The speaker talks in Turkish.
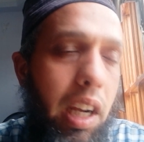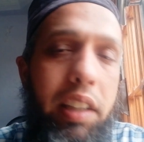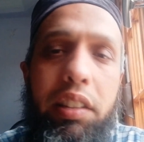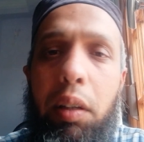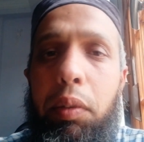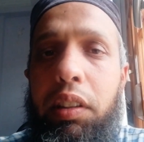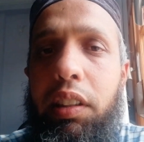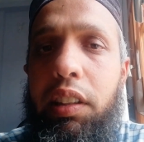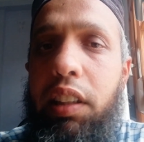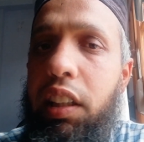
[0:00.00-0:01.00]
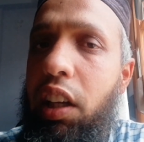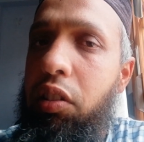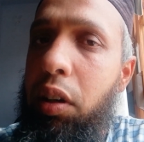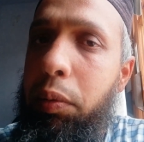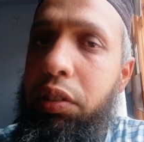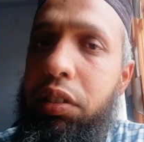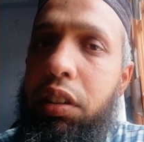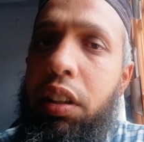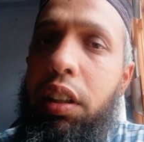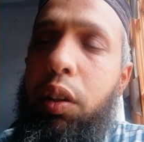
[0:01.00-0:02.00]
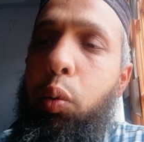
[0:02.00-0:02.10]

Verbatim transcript: Aynı zamanda da tedavi amaçlı da